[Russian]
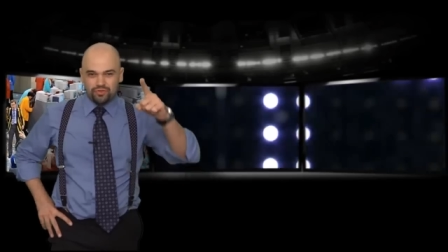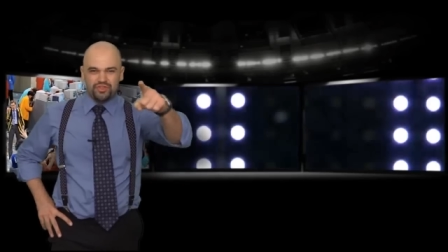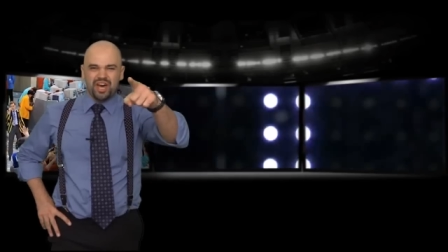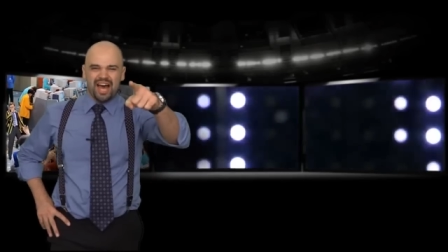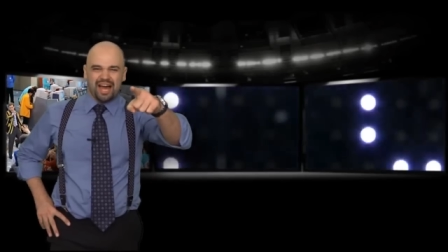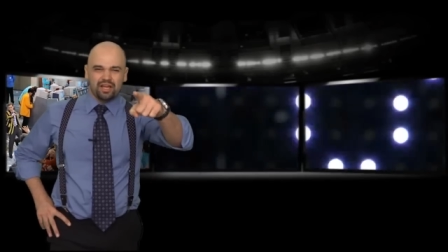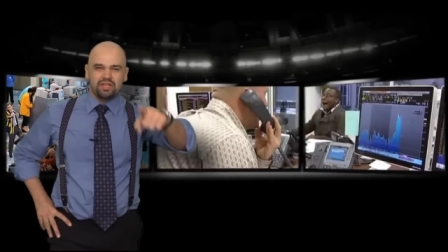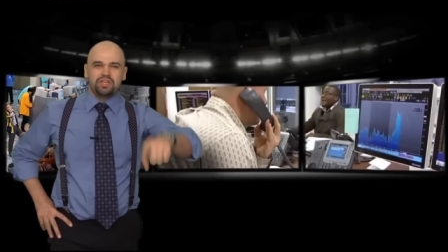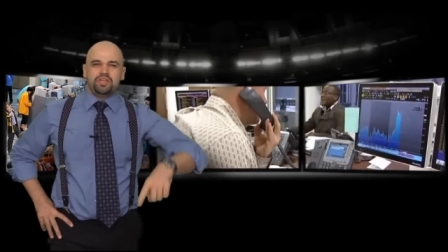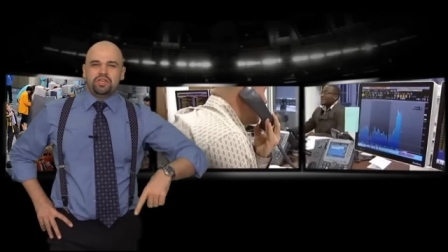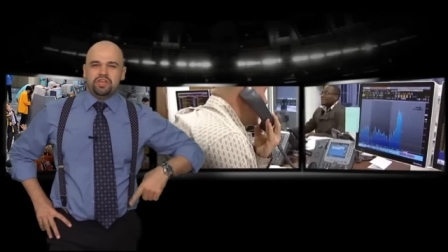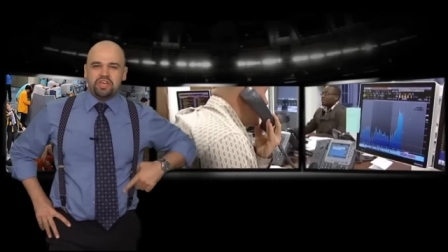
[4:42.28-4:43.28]
Да,
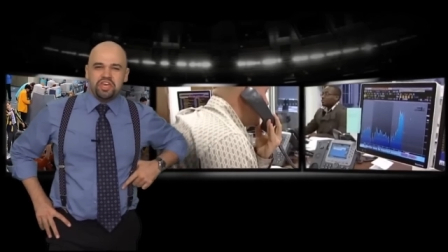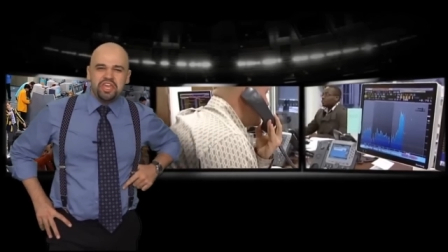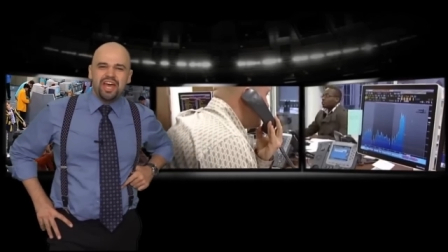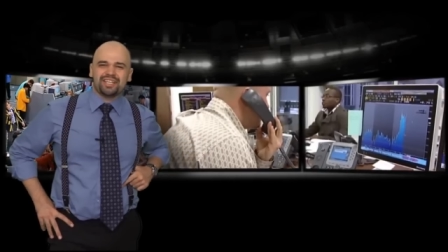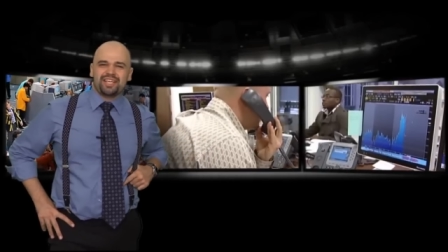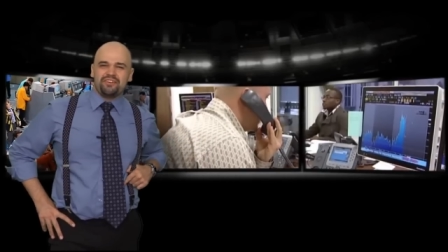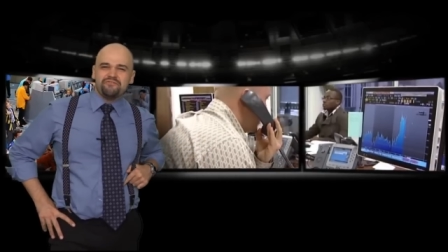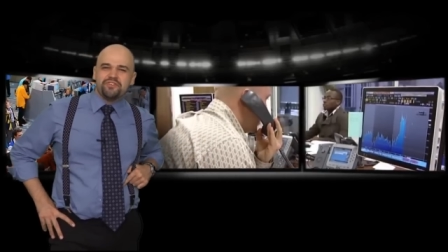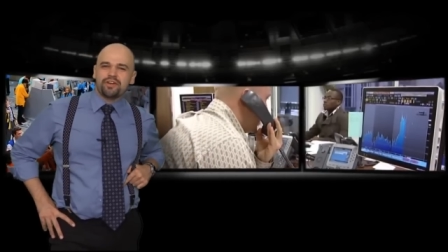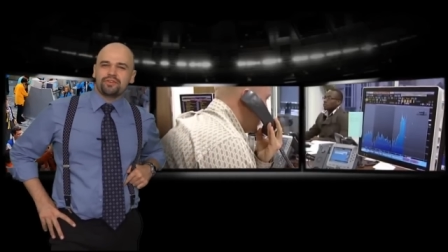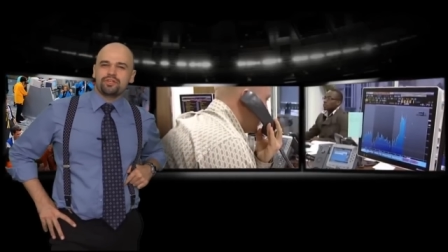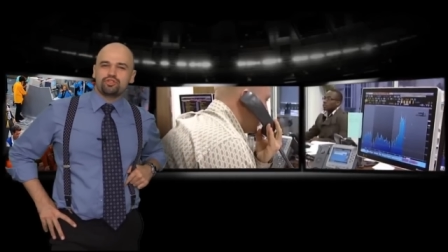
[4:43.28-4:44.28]
я за
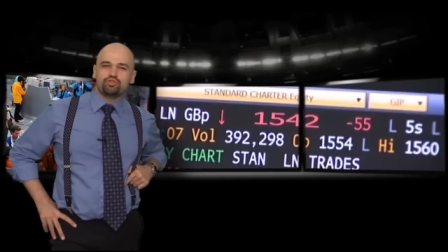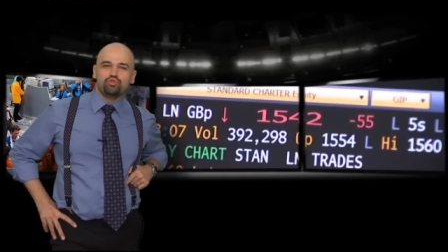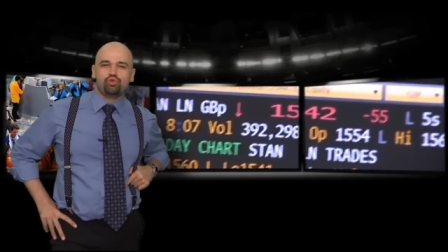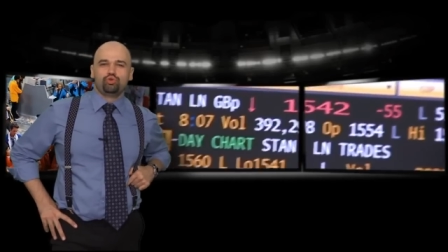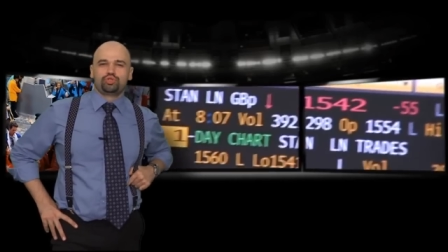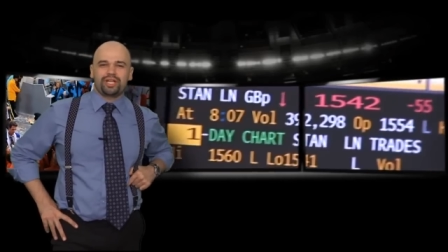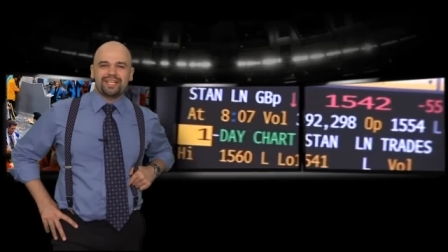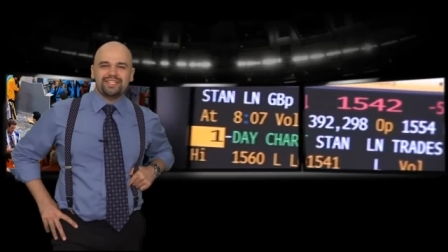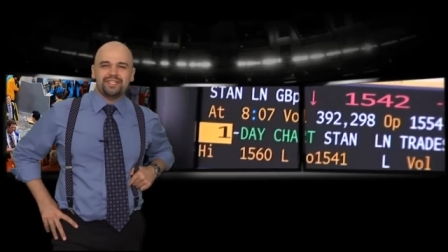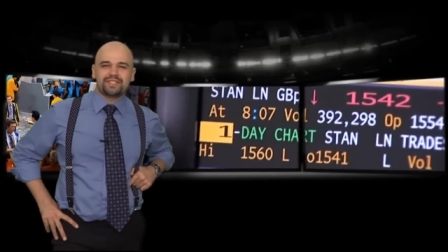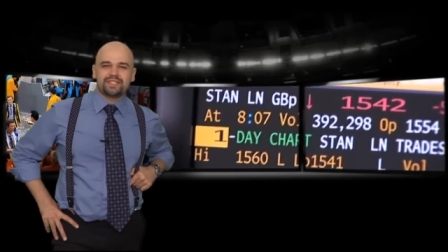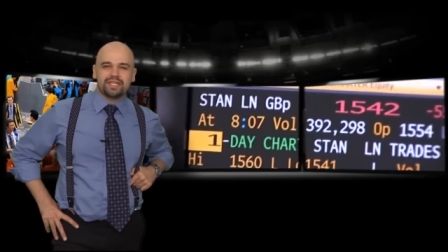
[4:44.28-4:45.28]
верность духу
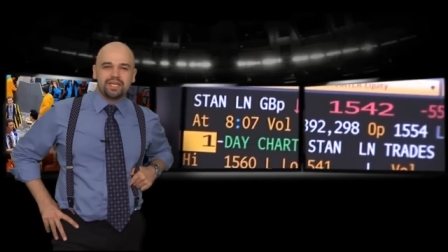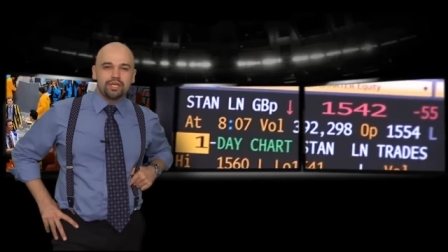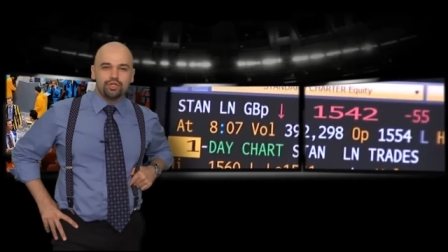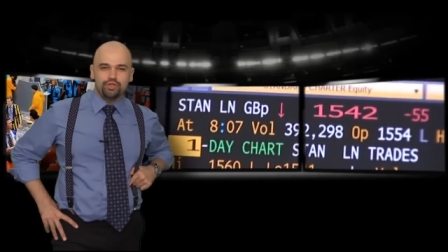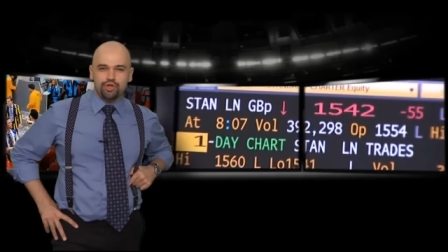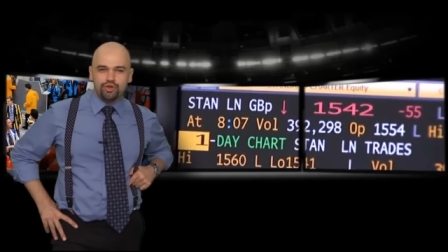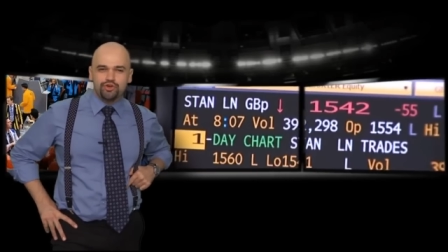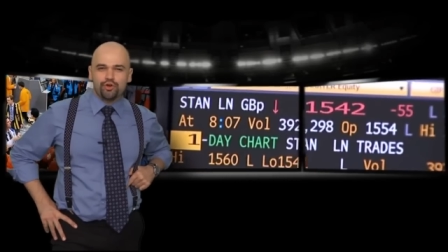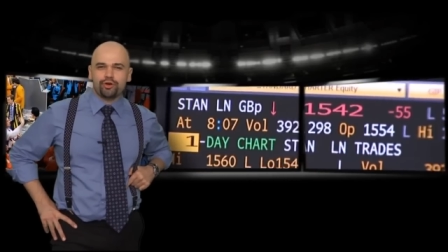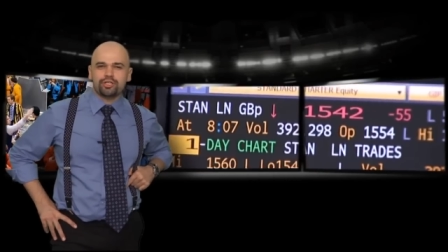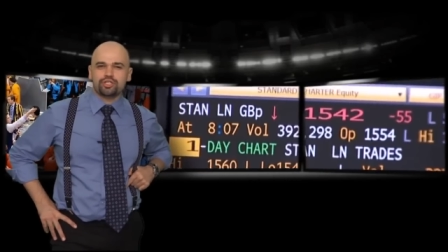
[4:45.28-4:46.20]
традиций New York